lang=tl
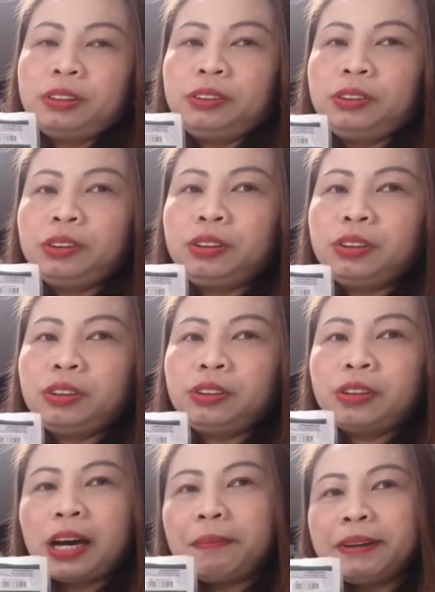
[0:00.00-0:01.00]
So,
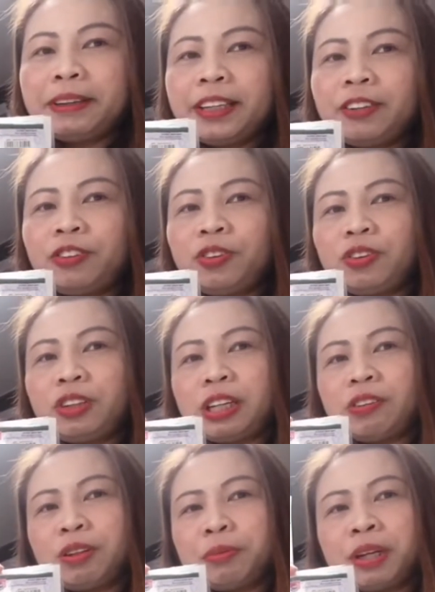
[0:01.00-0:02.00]
habang nanonood
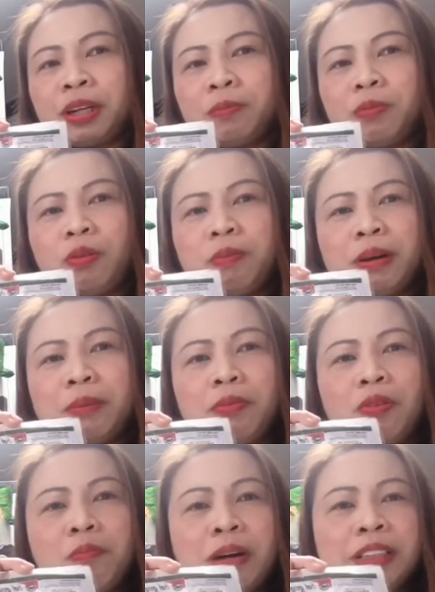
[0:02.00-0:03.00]
ako ng mga
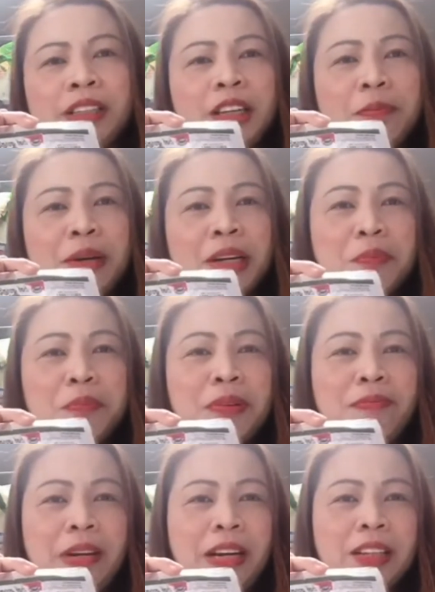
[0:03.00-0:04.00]
mukbang-mukbang ng ibang
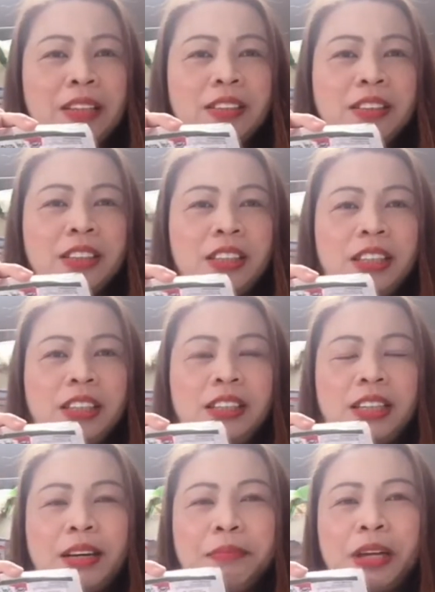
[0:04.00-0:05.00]
nagbablog,
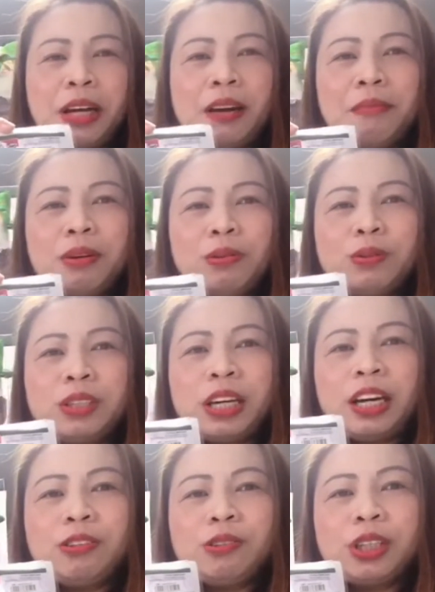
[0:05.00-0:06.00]
takam-takam ako
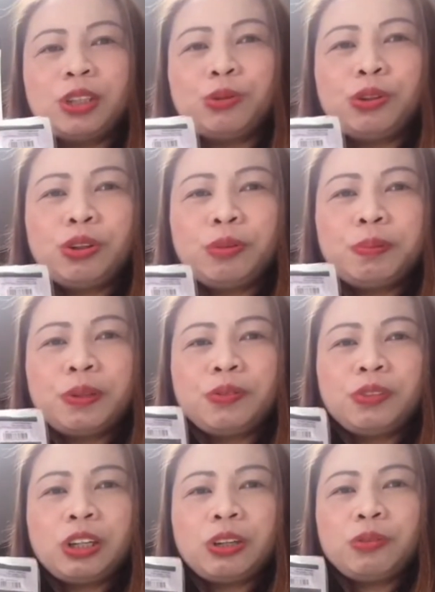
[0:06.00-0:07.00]
sa ano sa tuyo, pero
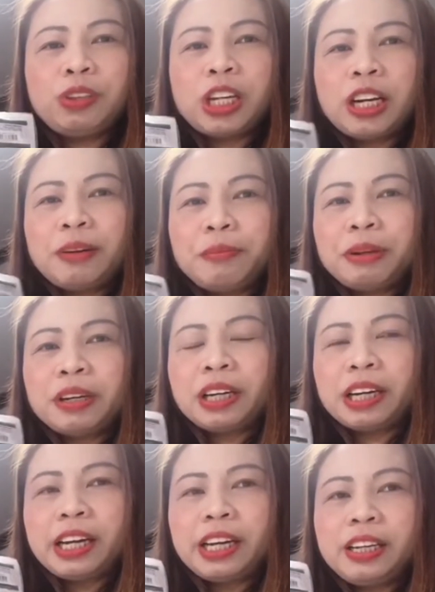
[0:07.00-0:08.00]
kunti-kunti lang naman ang
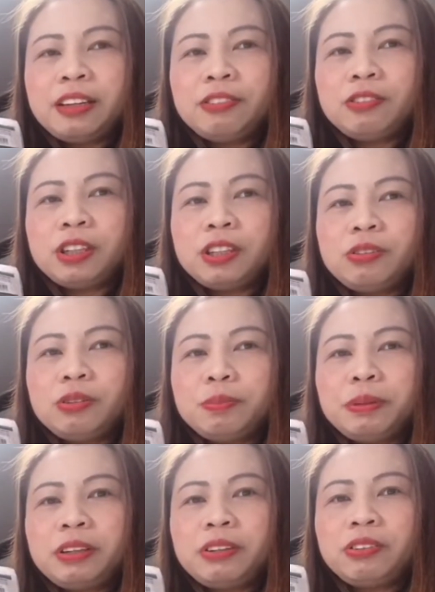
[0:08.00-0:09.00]
kakainin ko nito.
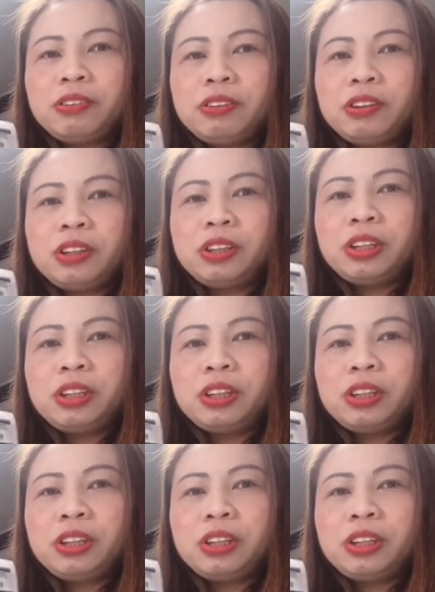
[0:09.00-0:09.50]
Pero